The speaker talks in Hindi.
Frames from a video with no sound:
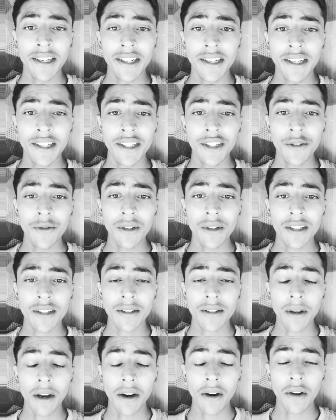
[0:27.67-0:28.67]
कि
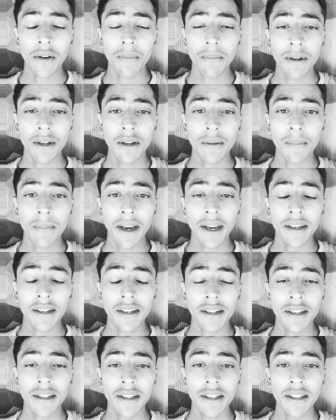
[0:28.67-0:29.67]
यूनिवर्स और बिग
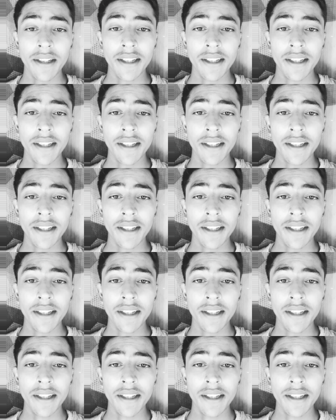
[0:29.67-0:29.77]
बैंग